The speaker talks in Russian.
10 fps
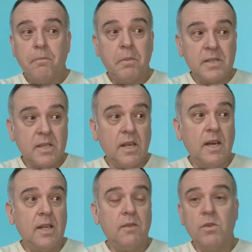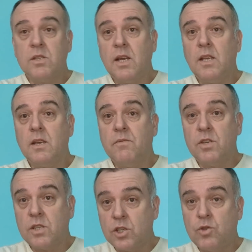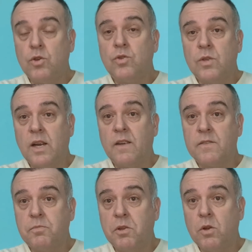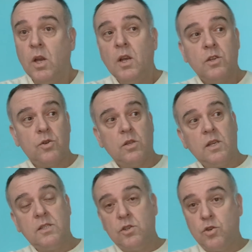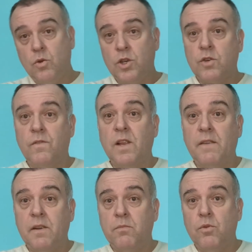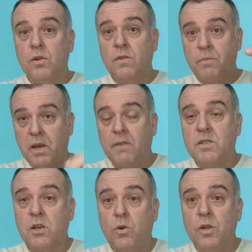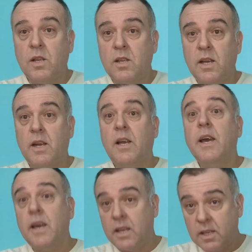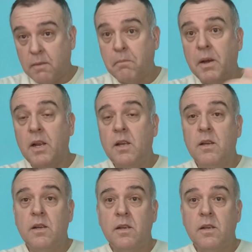постоянно, вот знаете, ты ждешь удара в спину, что ты ждешь, что в лавре будет, появится какой-то ДРГ, и они там были